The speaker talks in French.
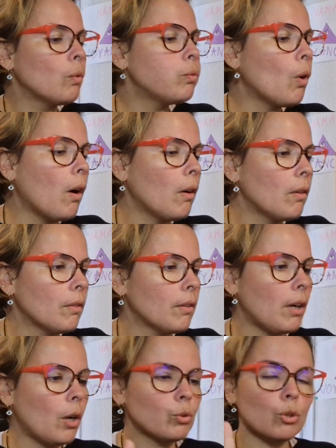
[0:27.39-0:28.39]
Fort,
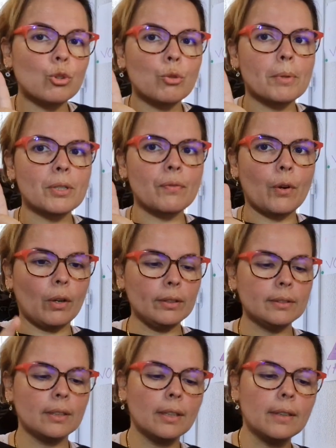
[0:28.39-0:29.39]
alors toi tu commences fort, hein.
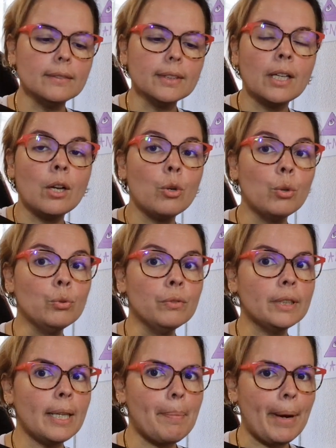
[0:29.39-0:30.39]
Le
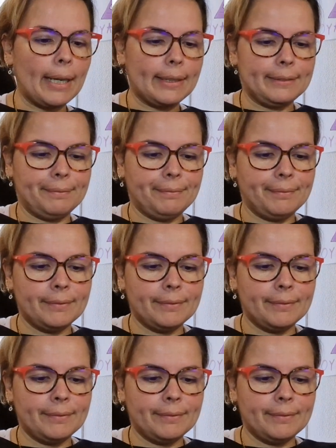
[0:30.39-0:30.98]
nouveau départ.